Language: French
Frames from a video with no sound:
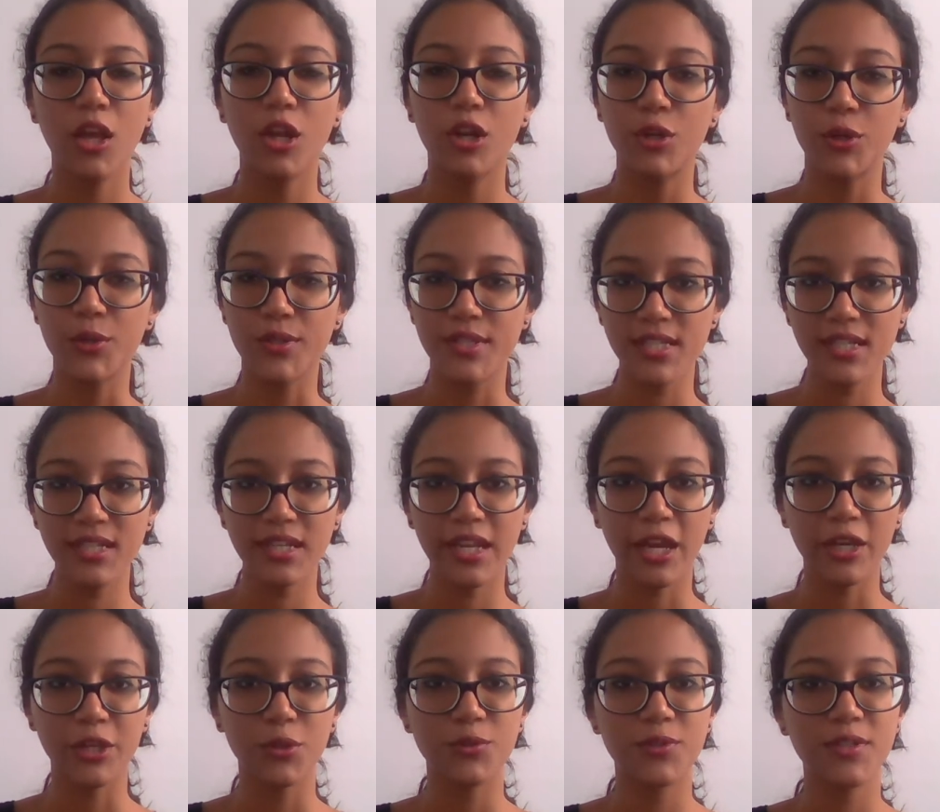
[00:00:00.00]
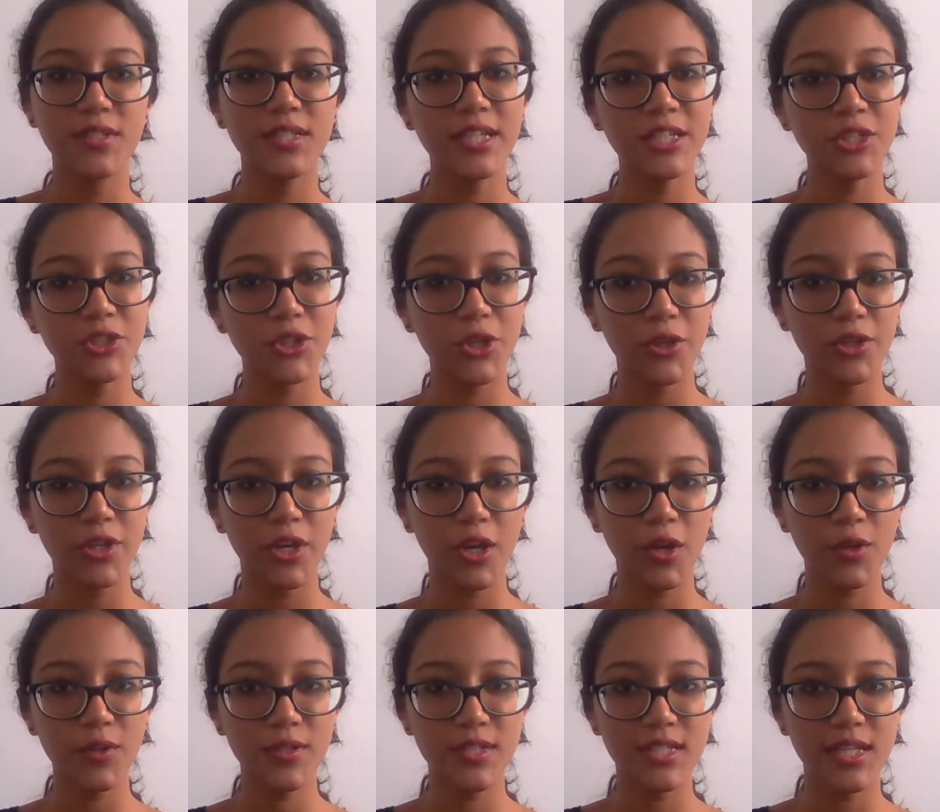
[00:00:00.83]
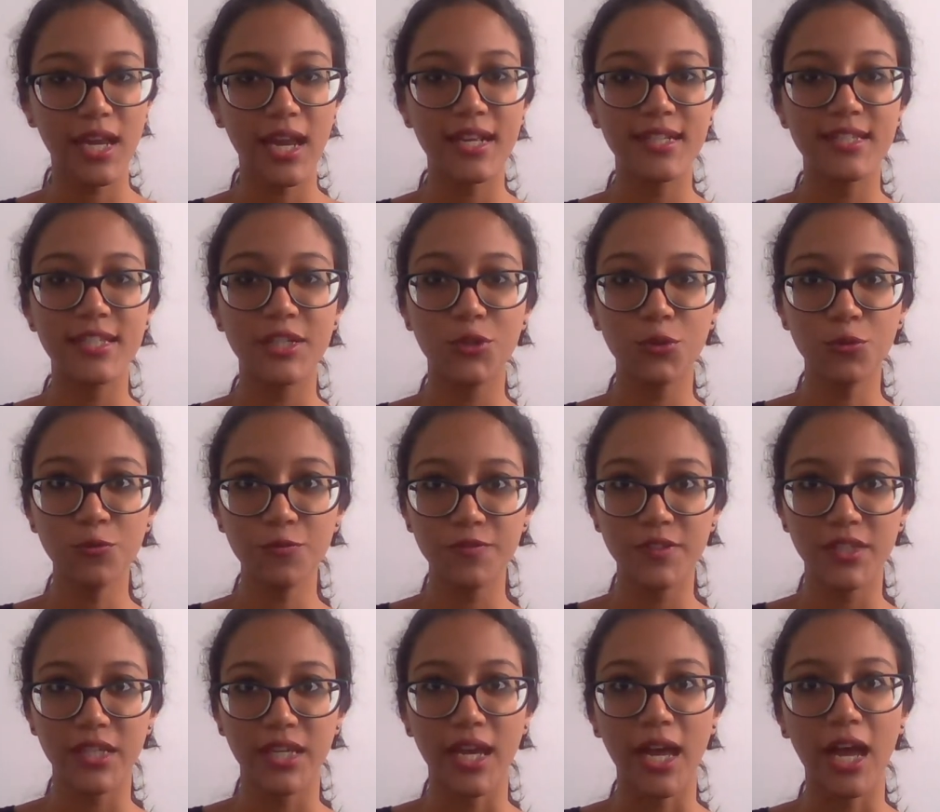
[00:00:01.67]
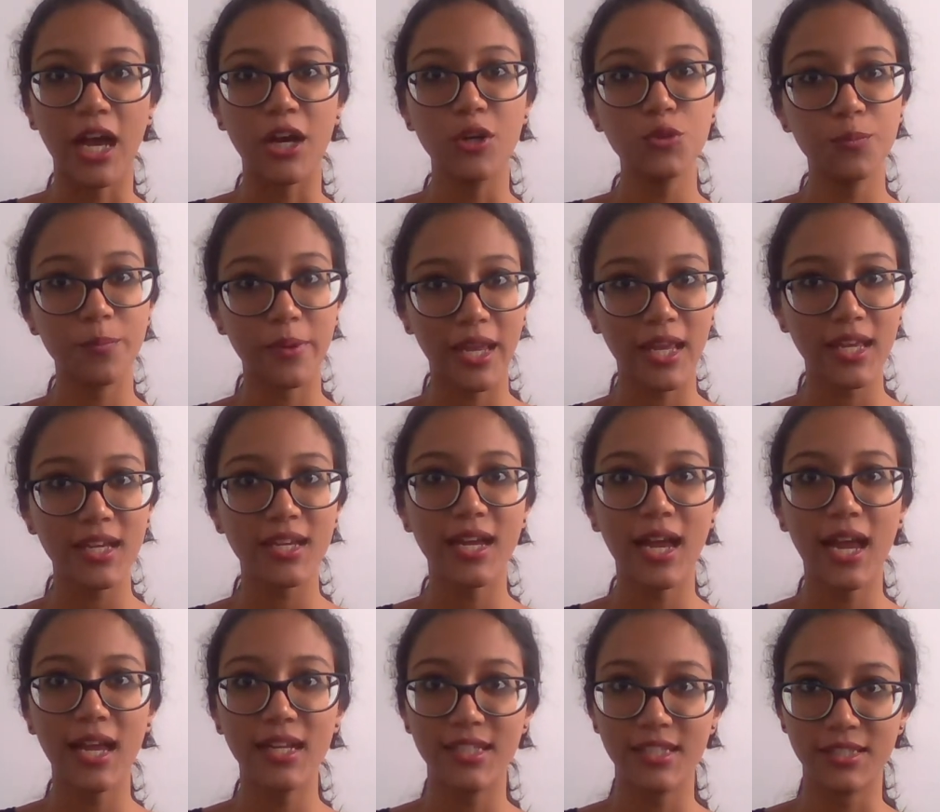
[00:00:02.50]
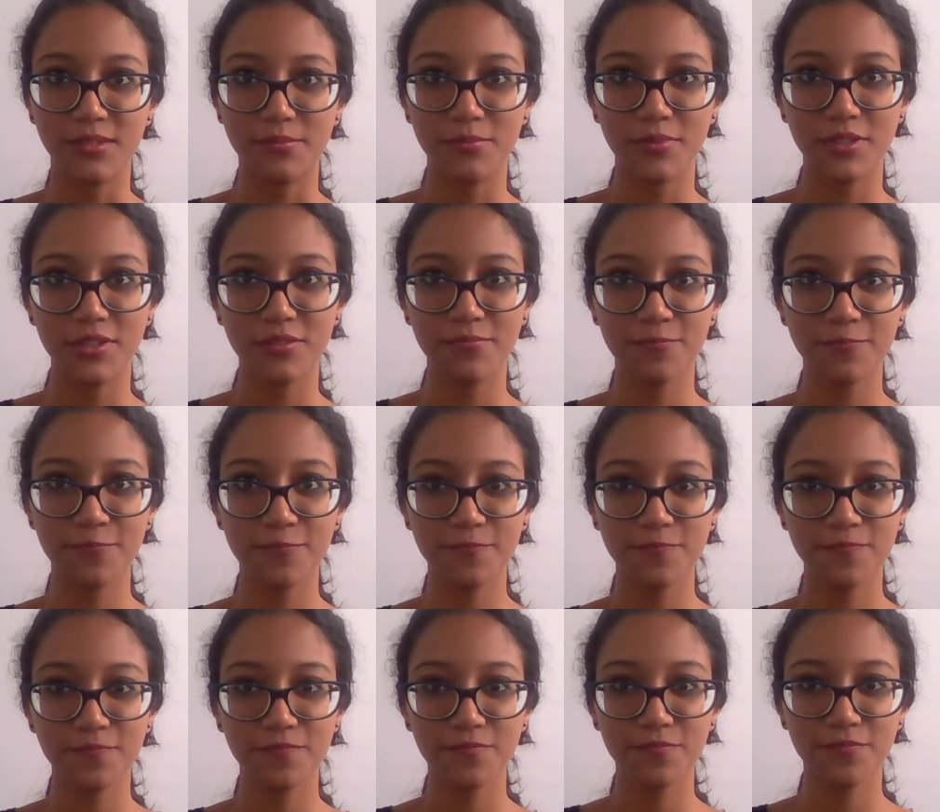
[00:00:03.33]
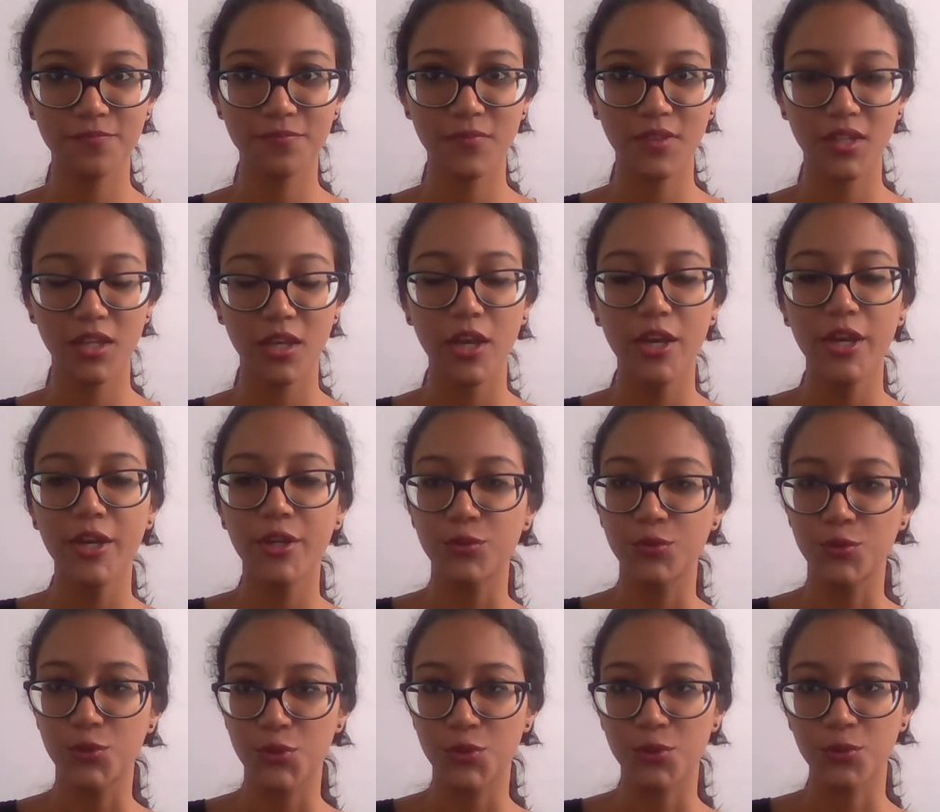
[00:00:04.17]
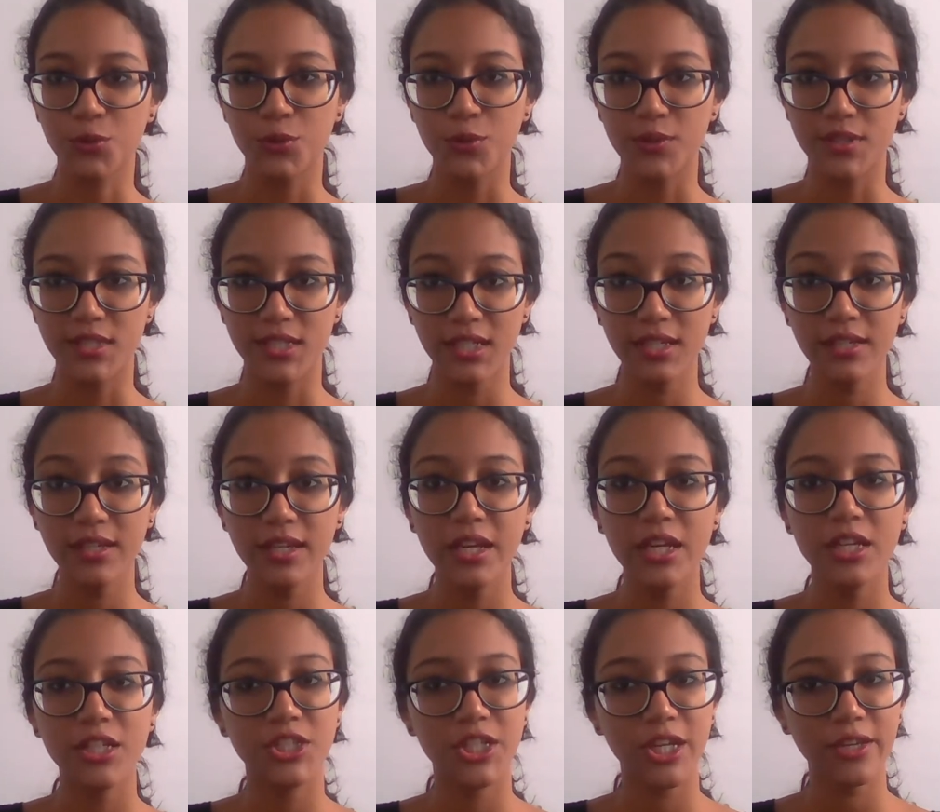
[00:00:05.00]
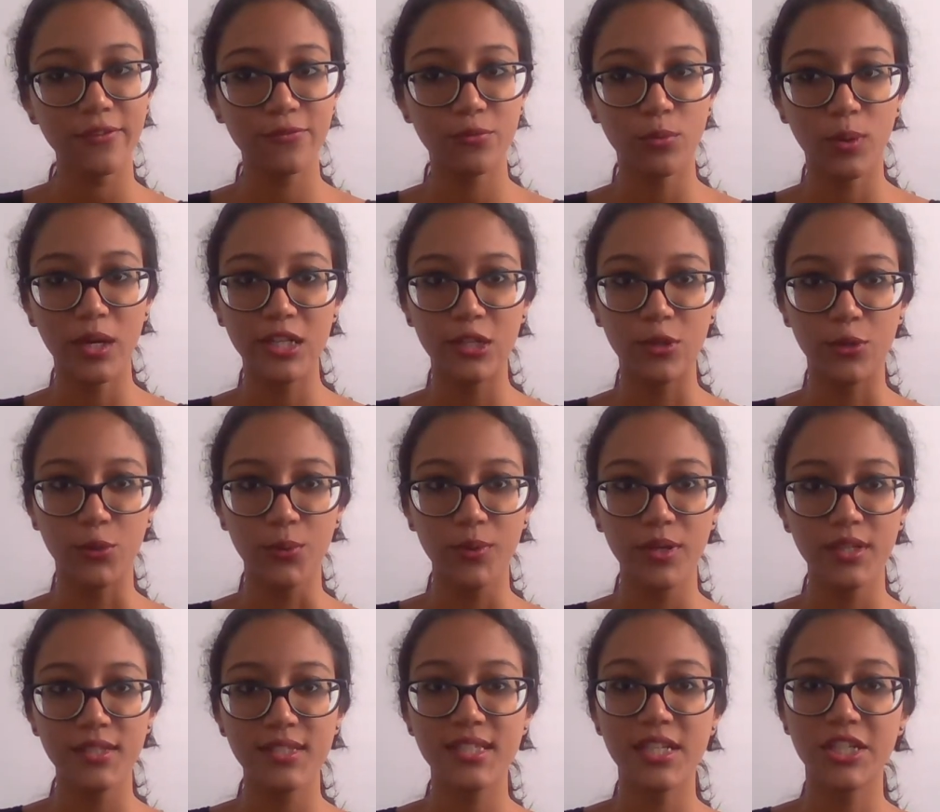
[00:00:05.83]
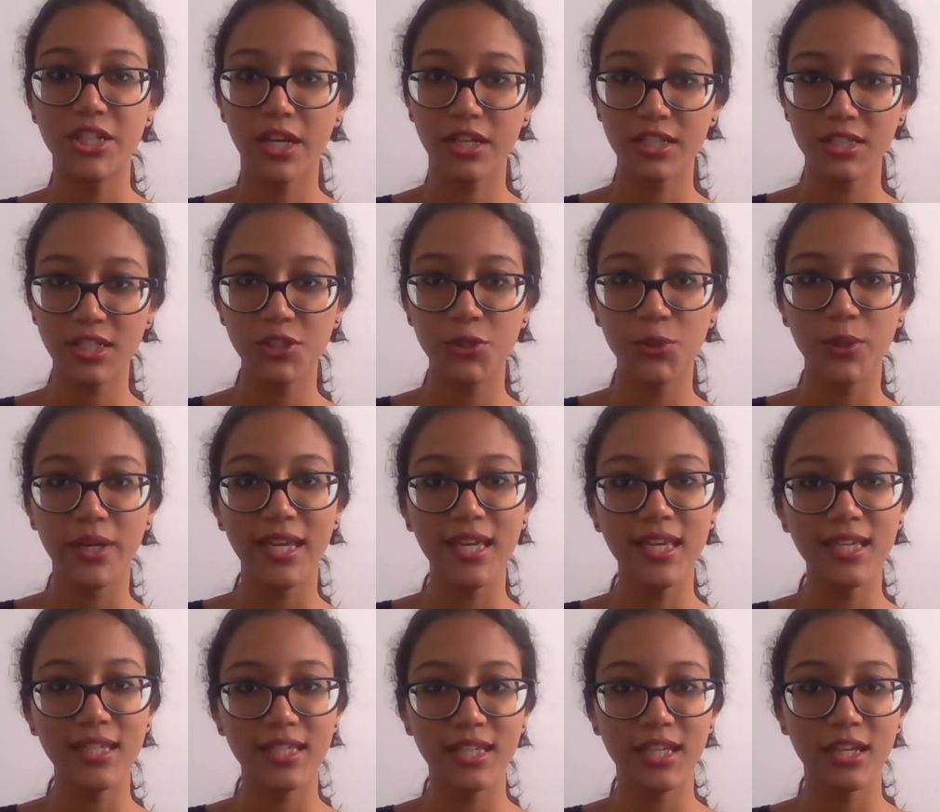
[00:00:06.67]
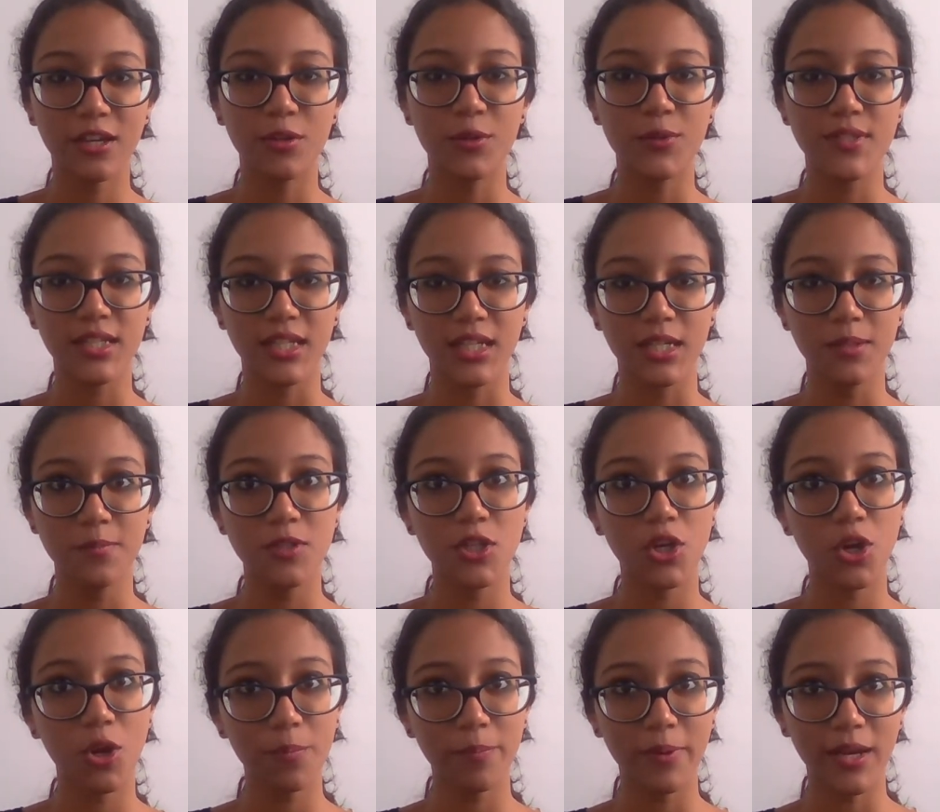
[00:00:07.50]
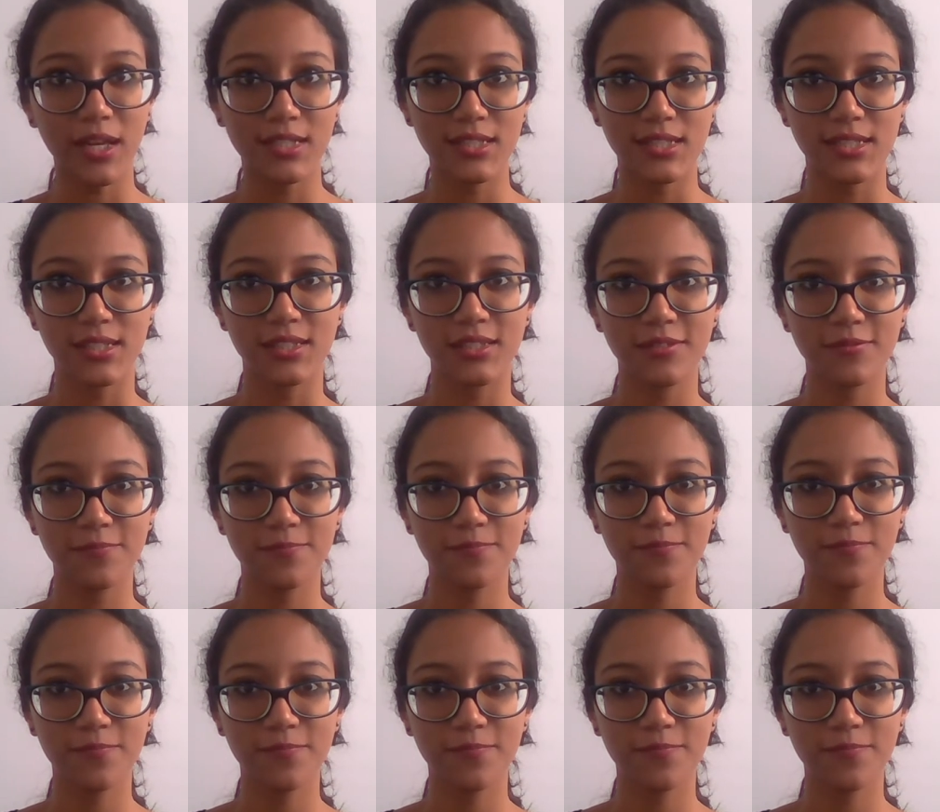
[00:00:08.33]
Le scénario de Danger Girls a été confié à Omeyr Alim. De son côté, Jeff Wadlow s'est chargé de réécrire le script en partie.